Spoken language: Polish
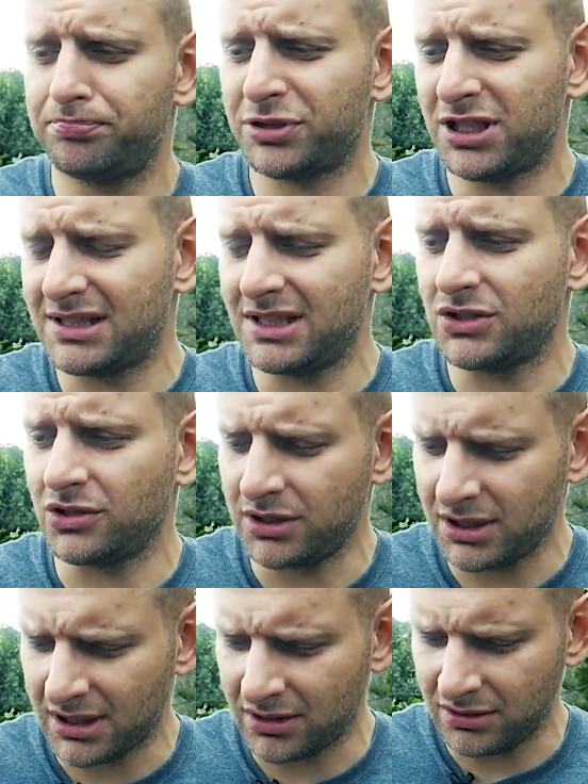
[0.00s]

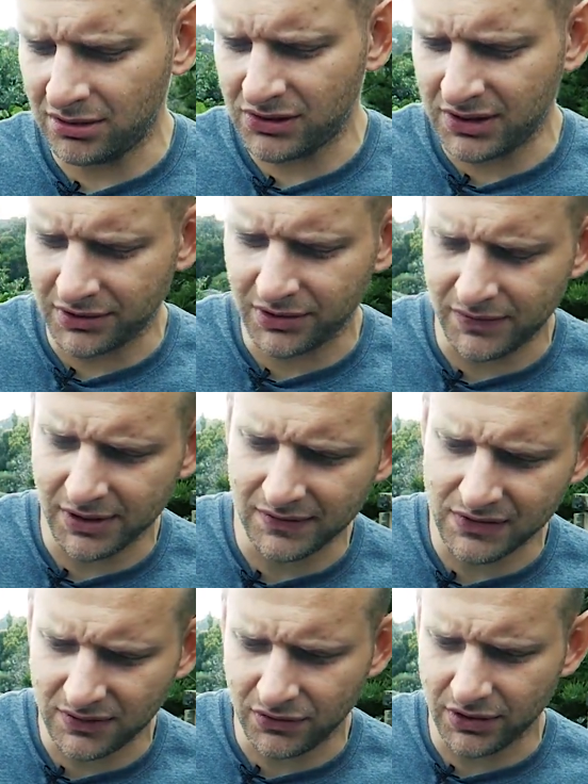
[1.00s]
przeznaczone do startowania
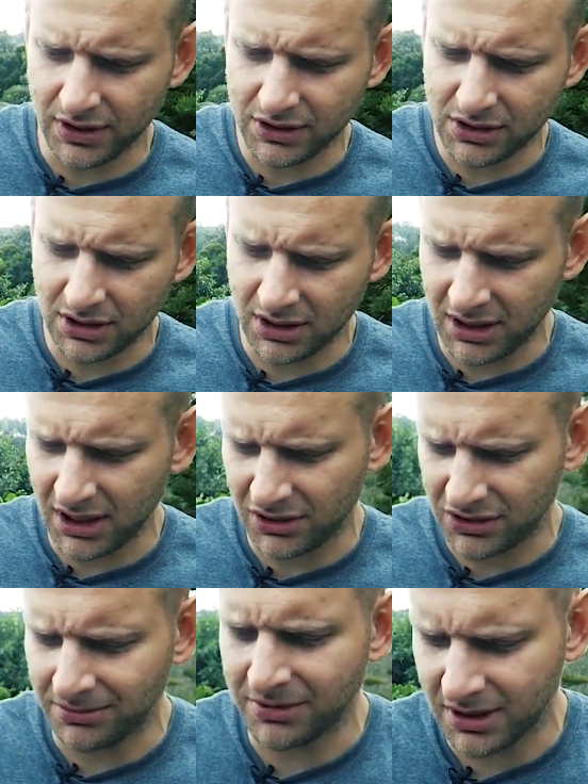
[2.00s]
w zawodach, czyli nie
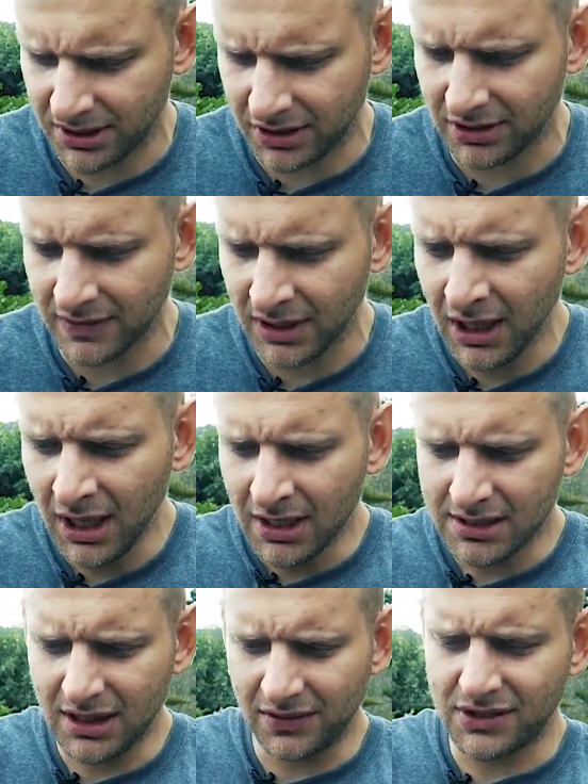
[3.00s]
jakoś tam treningowe.
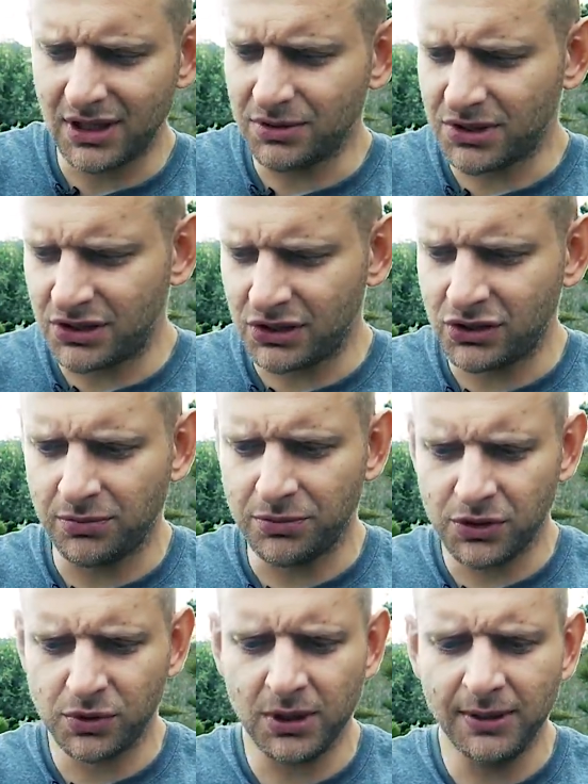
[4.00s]
Z tego względu, że jest dosyć
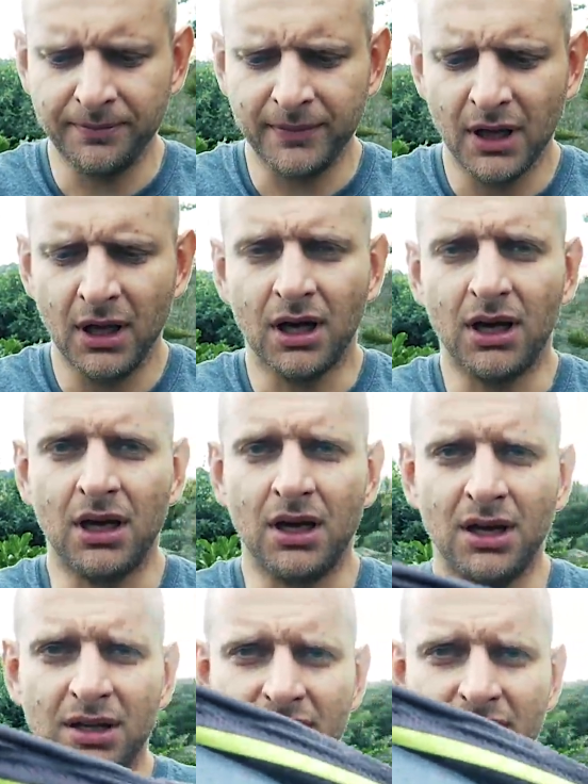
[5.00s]
obcisłe, a